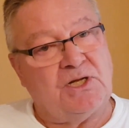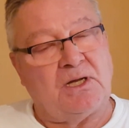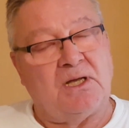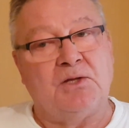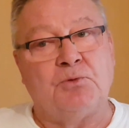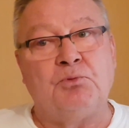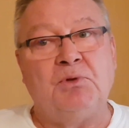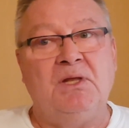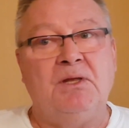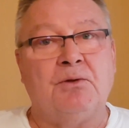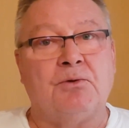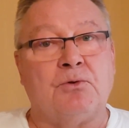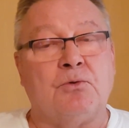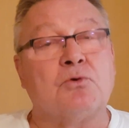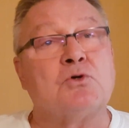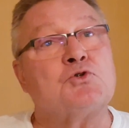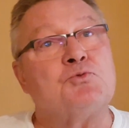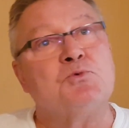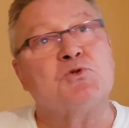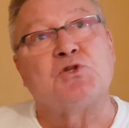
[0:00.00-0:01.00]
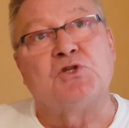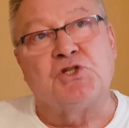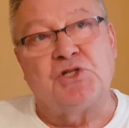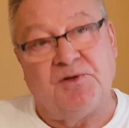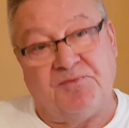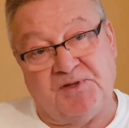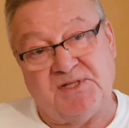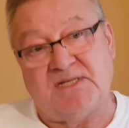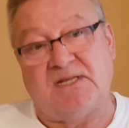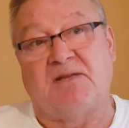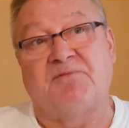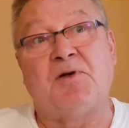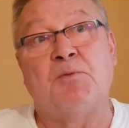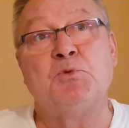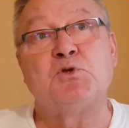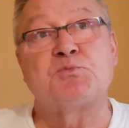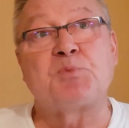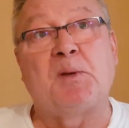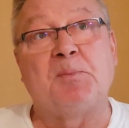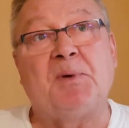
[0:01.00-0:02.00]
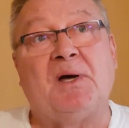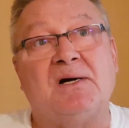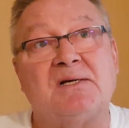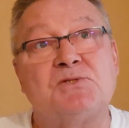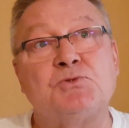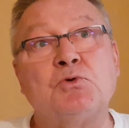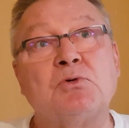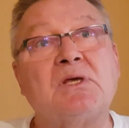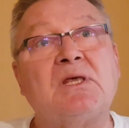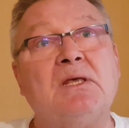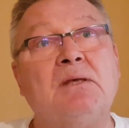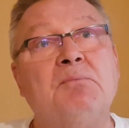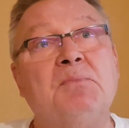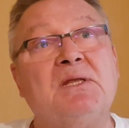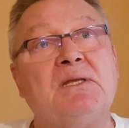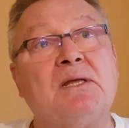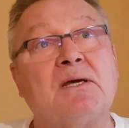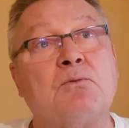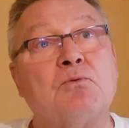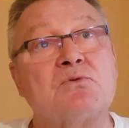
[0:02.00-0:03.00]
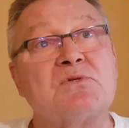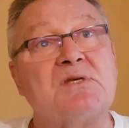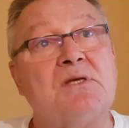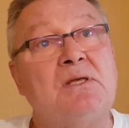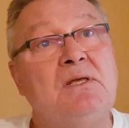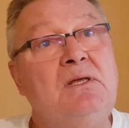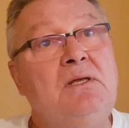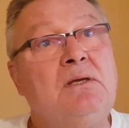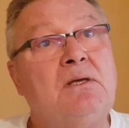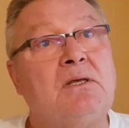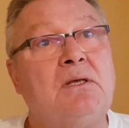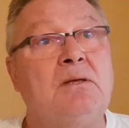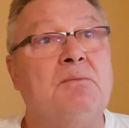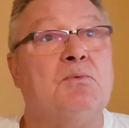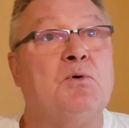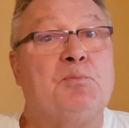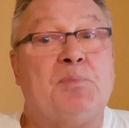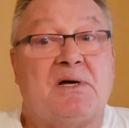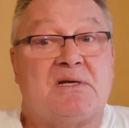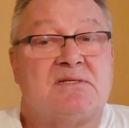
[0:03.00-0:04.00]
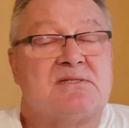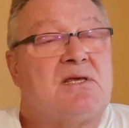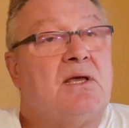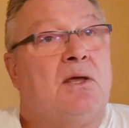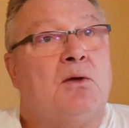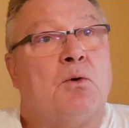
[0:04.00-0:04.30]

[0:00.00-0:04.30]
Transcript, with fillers: réduit, euh, donc je me j'ai fait cette fameuse préparation qui m'était conseillée, qui me paraissait